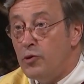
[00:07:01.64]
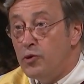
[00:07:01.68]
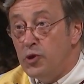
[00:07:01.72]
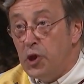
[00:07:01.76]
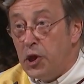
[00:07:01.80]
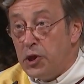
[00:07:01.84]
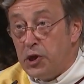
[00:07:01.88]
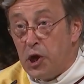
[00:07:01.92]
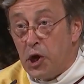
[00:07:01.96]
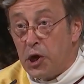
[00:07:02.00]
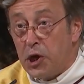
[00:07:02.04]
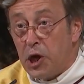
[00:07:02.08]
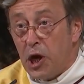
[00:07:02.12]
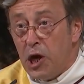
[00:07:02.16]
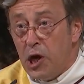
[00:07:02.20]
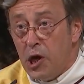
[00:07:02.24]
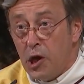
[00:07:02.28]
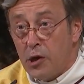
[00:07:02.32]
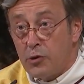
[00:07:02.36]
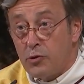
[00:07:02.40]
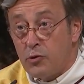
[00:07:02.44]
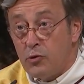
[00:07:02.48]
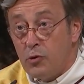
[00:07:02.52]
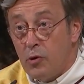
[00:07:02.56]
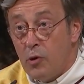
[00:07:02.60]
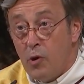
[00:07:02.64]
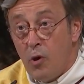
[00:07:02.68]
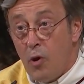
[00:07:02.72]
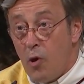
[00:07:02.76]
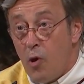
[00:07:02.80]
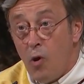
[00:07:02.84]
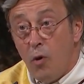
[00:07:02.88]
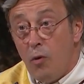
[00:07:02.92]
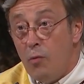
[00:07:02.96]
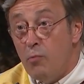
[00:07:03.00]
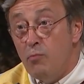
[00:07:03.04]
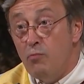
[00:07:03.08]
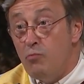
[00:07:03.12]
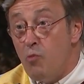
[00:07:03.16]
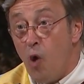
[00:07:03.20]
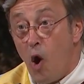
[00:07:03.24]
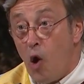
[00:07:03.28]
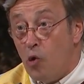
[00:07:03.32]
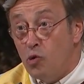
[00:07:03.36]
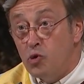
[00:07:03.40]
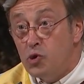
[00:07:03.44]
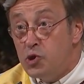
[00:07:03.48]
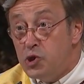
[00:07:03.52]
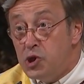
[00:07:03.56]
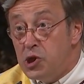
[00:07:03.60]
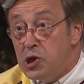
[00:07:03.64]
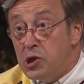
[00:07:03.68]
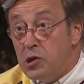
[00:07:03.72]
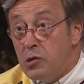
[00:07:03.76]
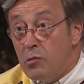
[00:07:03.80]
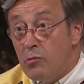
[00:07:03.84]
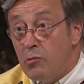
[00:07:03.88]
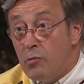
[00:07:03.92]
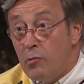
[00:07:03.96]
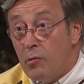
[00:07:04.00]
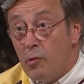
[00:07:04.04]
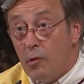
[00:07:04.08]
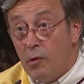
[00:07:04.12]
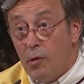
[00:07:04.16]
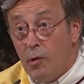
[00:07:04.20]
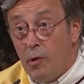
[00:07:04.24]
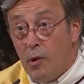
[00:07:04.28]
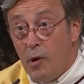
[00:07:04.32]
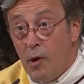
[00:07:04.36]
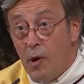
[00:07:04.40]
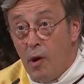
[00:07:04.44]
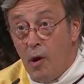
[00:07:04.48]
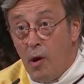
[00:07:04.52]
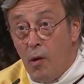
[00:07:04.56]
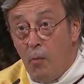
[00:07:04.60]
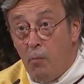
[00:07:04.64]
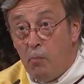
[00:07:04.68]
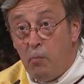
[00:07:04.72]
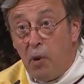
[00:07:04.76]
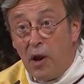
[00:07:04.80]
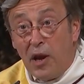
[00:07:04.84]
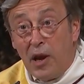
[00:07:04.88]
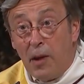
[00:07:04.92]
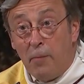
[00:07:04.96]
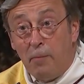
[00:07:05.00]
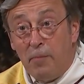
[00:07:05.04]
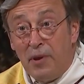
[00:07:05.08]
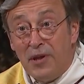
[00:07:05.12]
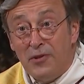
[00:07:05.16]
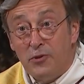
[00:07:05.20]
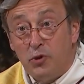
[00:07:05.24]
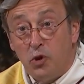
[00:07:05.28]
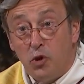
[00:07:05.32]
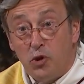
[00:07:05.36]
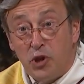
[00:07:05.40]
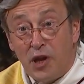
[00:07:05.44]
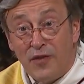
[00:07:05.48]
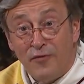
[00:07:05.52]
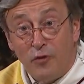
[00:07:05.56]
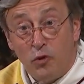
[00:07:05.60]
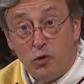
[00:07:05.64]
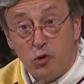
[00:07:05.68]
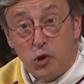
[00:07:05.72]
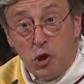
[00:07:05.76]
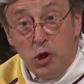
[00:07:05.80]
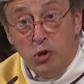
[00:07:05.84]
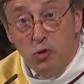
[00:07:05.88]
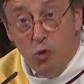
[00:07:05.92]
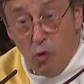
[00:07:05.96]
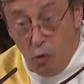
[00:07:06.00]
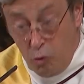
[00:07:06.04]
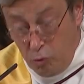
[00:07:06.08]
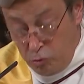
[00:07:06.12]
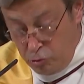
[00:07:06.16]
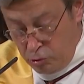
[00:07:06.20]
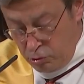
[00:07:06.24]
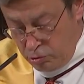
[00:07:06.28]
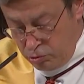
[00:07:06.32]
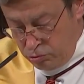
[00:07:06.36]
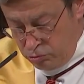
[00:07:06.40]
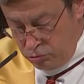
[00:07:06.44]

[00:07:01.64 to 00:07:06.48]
N'ayez crainte, moi aussi. Pas la peine d'en inventer d'autres.